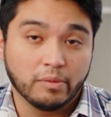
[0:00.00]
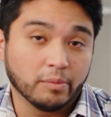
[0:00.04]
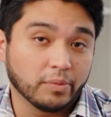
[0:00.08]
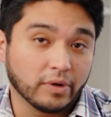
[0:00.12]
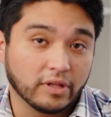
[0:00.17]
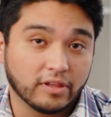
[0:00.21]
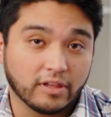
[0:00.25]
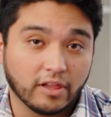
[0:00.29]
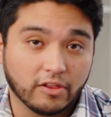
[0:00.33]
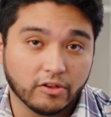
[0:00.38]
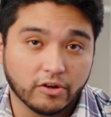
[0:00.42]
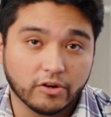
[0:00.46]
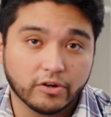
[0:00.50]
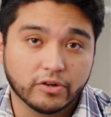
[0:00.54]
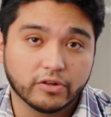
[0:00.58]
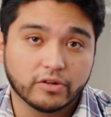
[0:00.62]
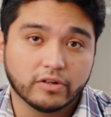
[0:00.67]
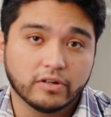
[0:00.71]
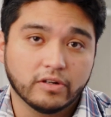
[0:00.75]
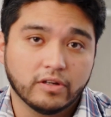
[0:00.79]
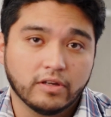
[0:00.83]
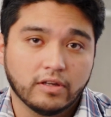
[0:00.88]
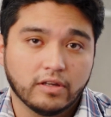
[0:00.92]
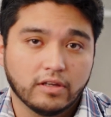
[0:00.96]
emprendedor,
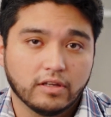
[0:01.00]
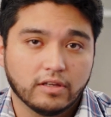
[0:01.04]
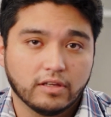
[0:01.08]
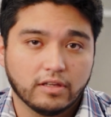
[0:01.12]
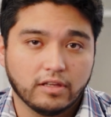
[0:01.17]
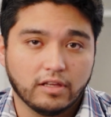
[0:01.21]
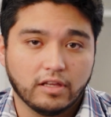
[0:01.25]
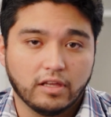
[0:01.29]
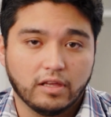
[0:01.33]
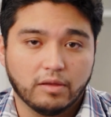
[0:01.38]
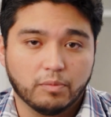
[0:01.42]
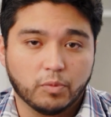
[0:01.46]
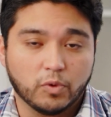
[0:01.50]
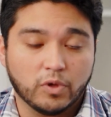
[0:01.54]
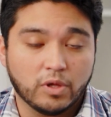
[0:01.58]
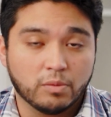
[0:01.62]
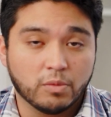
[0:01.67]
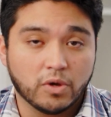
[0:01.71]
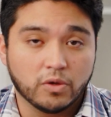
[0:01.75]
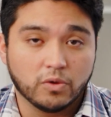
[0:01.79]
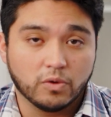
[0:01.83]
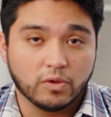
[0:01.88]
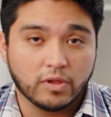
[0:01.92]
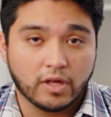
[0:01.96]
y
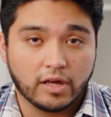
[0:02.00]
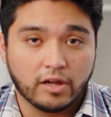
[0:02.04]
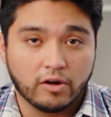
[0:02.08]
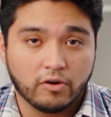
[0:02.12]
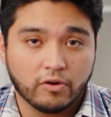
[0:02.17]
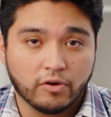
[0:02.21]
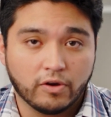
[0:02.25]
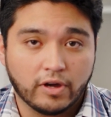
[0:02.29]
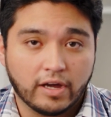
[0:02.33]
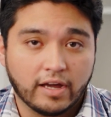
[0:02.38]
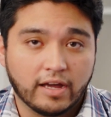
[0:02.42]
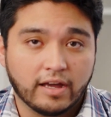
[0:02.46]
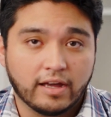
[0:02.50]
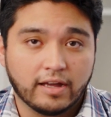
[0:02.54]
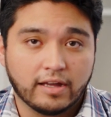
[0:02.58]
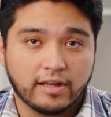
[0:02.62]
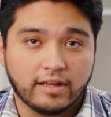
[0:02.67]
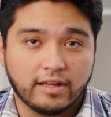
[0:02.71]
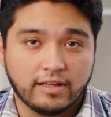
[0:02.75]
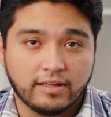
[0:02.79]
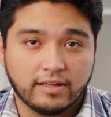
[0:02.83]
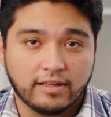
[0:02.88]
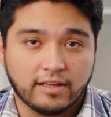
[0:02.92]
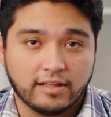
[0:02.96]
pudimos ayudarlo
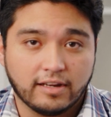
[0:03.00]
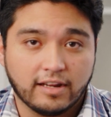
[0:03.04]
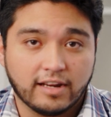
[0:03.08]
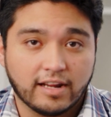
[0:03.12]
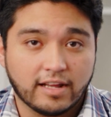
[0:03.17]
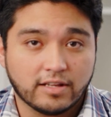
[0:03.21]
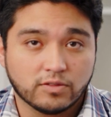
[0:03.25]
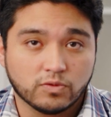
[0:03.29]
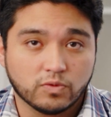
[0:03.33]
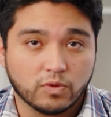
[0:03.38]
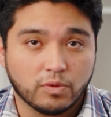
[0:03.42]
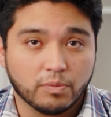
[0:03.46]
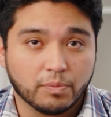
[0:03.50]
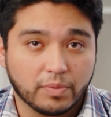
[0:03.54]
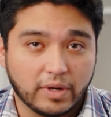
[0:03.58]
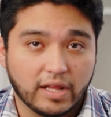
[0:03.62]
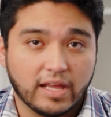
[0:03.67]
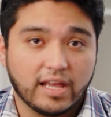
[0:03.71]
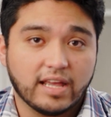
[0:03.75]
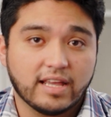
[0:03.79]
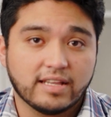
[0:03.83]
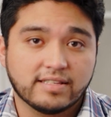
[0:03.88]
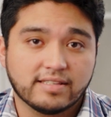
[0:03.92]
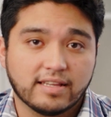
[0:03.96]
a generar su
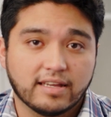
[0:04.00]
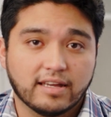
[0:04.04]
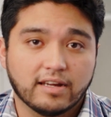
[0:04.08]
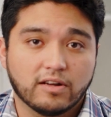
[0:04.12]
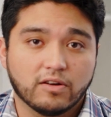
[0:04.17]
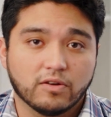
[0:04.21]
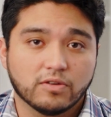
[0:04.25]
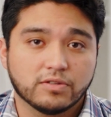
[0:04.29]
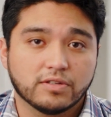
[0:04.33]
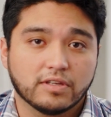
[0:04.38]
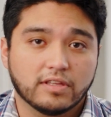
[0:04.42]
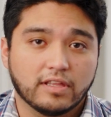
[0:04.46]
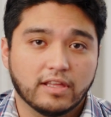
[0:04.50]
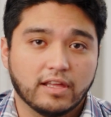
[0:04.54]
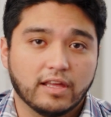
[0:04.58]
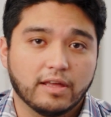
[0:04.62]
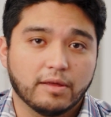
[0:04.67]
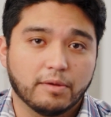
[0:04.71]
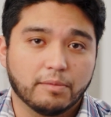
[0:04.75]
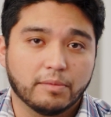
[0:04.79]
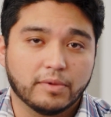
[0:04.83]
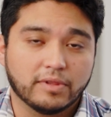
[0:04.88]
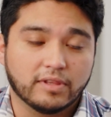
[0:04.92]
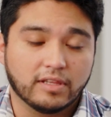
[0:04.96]
empresa, cosa
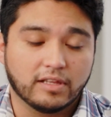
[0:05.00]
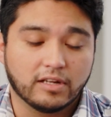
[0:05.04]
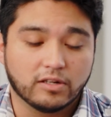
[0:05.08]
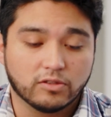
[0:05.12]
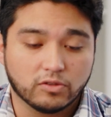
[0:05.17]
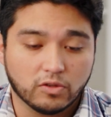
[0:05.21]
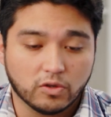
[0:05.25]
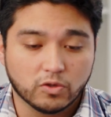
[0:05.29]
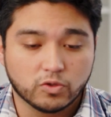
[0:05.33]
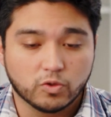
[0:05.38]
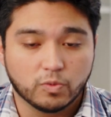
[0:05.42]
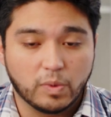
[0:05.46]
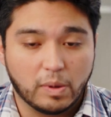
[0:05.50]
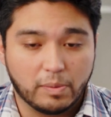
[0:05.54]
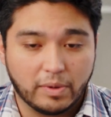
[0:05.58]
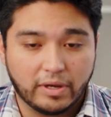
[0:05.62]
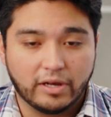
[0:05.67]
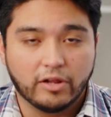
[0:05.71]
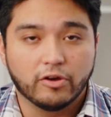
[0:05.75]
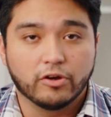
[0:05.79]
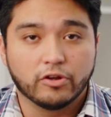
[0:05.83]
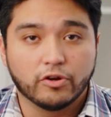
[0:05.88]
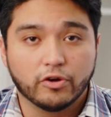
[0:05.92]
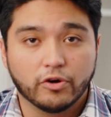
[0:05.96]
de mantener todo su
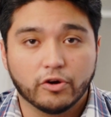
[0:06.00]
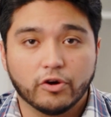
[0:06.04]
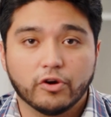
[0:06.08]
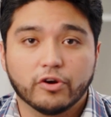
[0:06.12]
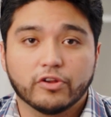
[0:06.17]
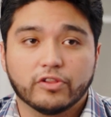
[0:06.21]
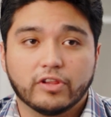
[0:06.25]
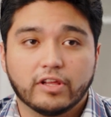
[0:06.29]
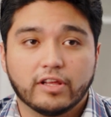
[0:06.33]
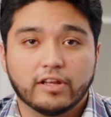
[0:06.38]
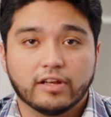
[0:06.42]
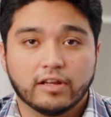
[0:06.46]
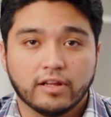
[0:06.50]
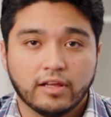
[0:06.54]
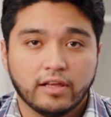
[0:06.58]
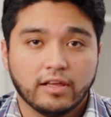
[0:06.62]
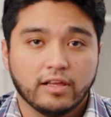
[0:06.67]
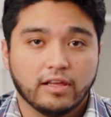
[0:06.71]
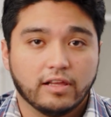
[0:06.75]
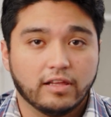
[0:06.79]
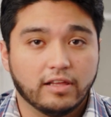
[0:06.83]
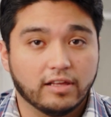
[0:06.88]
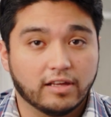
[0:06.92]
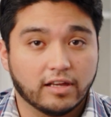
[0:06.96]
papeleo en orden
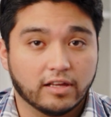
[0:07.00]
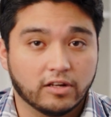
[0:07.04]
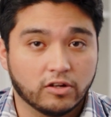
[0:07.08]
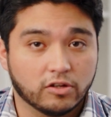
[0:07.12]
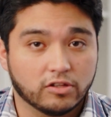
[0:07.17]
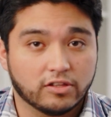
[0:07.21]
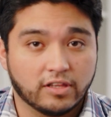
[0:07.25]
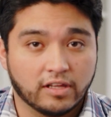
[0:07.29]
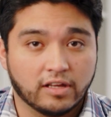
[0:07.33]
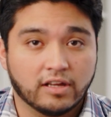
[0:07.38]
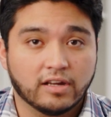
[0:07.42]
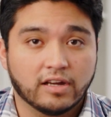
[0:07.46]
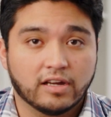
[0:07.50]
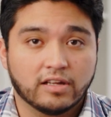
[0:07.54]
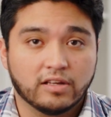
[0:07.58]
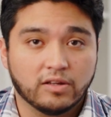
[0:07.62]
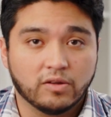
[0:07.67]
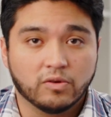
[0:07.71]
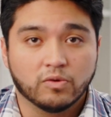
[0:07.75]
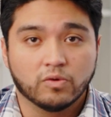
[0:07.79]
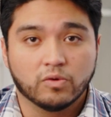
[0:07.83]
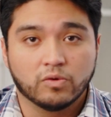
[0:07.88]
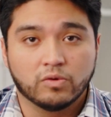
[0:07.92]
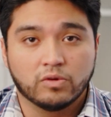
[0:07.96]
y que no tenga
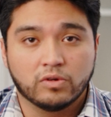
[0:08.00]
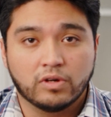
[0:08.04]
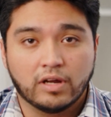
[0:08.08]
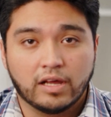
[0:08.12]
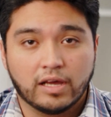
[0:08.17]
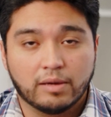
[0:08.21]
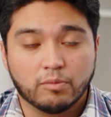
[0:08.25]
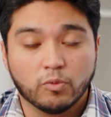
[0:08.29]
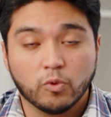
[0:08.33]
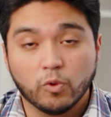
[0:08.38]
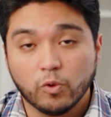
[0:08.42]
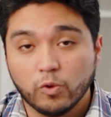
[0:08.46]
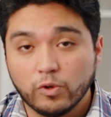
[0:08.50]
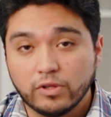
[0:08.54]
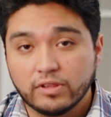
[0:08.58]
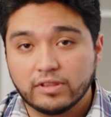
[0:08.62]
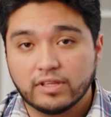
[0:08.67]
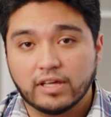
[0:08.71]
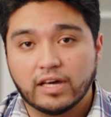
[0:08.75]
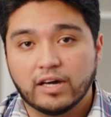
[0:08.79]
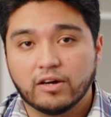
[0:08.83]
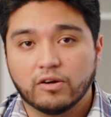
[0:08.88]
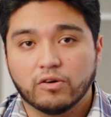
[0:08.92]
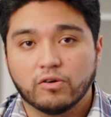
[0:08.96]
ninguna
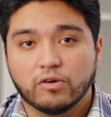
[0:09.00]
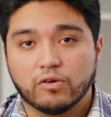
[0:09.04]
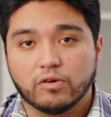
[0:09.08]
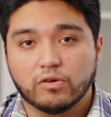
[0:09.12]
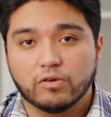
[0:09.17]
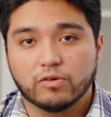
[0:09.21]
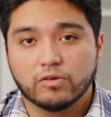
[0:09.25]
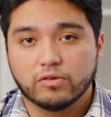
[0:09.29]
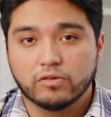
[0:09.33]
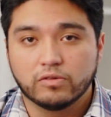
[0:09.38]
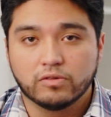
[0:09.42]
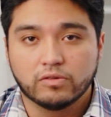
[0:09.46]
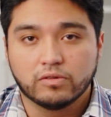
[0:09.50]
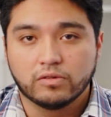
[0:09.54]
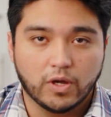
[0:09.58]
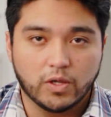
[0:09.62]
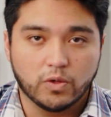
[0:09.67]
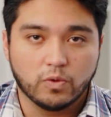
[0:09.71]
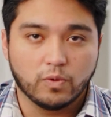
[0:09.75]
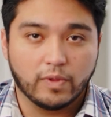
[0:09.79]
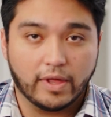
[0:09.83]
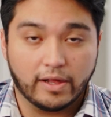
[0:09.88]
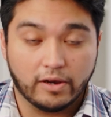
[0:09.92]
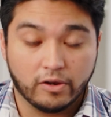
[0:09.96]
multa o
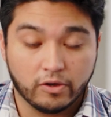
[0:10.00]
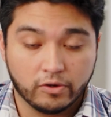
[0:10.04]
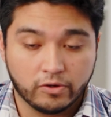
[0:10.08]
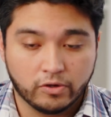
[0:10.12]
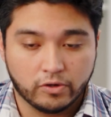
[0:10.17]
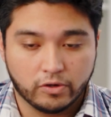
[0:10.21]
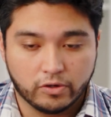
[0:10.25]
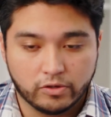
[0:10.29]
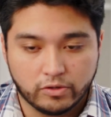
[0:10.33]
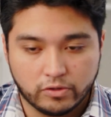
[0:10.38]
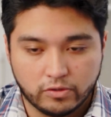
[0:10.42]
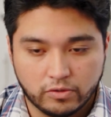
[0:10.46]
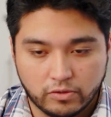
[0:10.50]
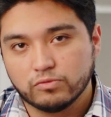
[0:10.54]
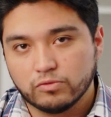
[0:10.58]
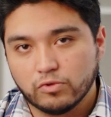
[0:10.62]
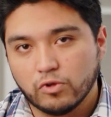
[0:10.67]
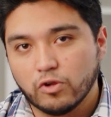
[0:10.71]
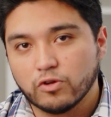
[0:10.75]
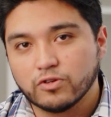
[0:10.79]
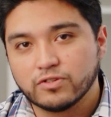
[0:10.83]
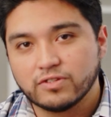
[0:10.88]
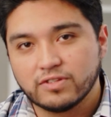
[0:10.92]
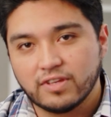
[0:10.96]
ayudarlos con
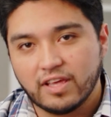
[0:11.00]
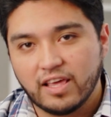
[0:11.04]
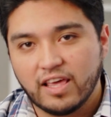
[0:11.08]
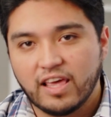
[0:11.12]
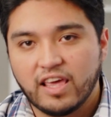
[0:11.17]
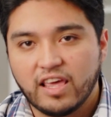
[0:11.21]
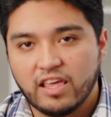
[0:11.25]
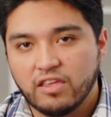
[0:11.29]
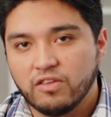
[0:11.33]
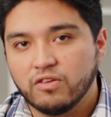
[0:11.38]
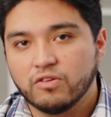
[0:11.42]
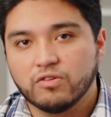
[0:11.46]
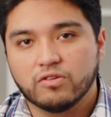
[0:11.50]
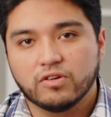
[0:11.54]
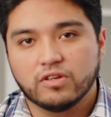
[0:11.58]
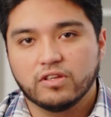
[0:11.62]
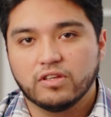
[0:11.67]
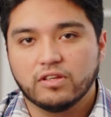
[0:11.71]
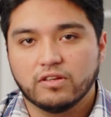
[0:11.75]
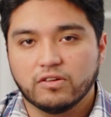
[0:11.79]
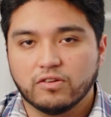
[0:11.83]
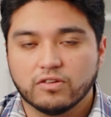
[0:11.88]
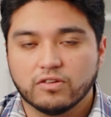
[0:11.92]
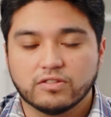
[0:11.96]
los sellos
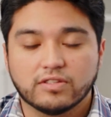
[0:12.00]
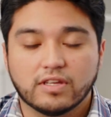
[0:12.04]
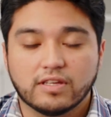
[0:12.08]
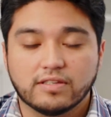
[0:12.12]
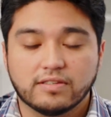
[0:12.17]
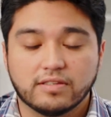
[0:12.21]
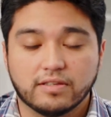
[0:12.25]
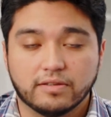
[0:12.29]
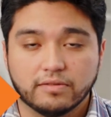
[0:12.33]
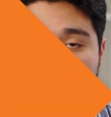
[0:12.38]
y cosas así.